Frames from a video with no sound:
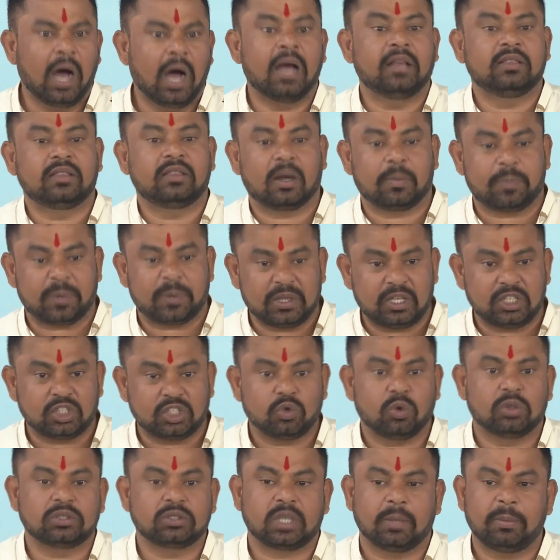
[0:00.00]
आंध्र
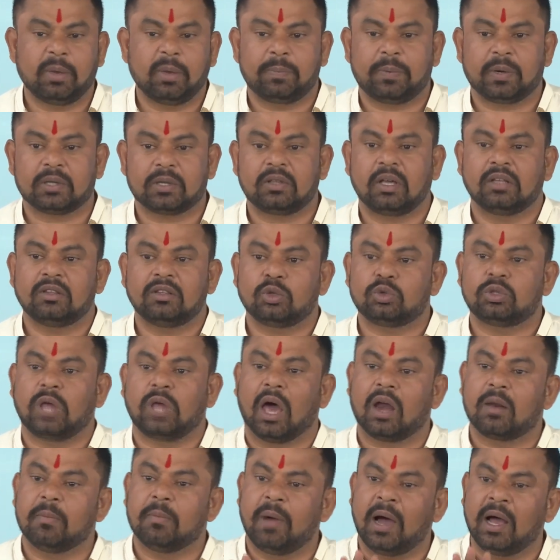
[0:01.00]
प्रदेश वो समय पर था तो
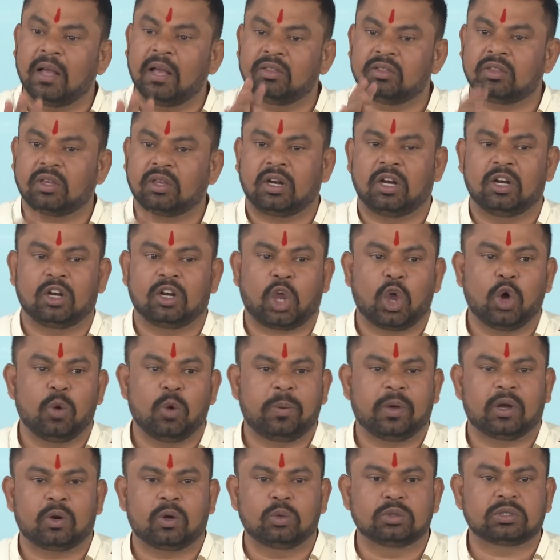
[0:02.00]
धर्मांतरण के
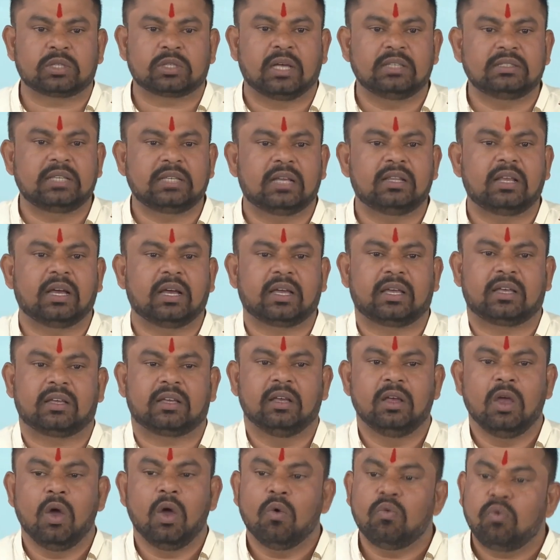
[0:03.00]
ऊपर उसका ज़्यादा
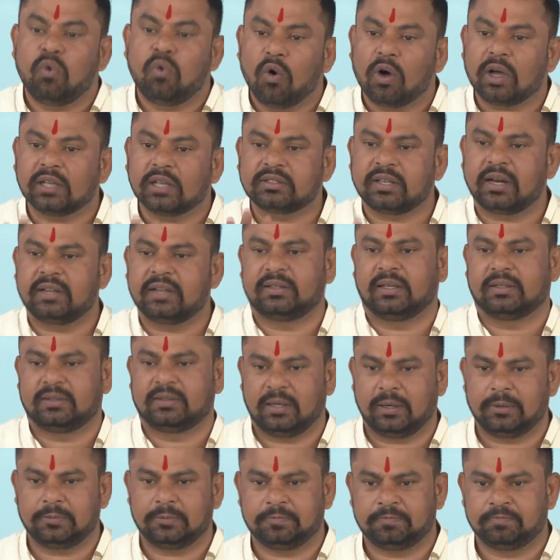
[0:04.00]
फोकस रहता
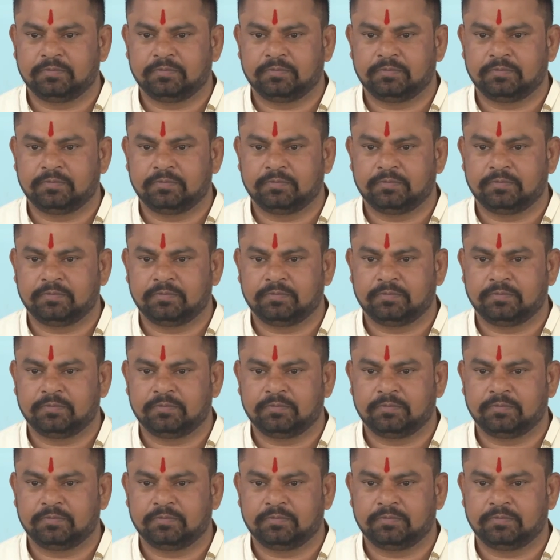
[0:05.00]
था